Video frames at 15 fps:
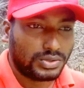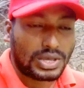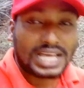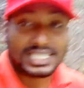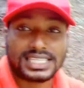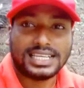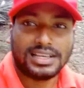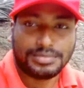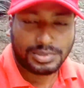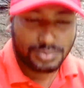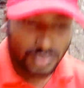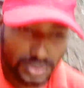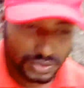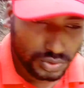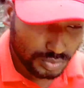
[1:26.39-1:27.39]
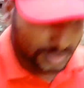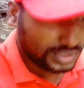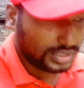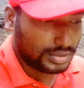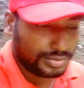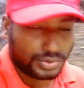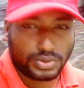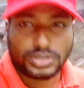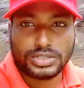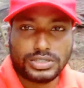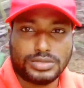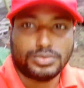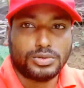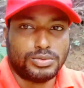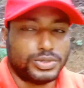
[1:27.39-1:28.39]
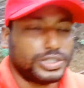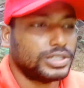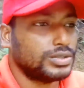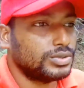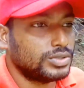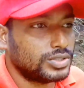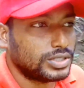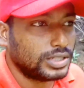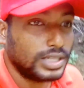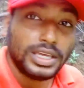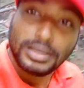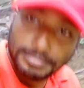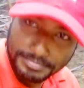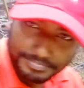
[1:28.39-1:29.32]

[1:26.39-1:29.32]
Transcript: তো আজকে আমি মূলত তোমাদেরকে বন্ধুরা যেটা বলবো সেটা হচ্ছে কি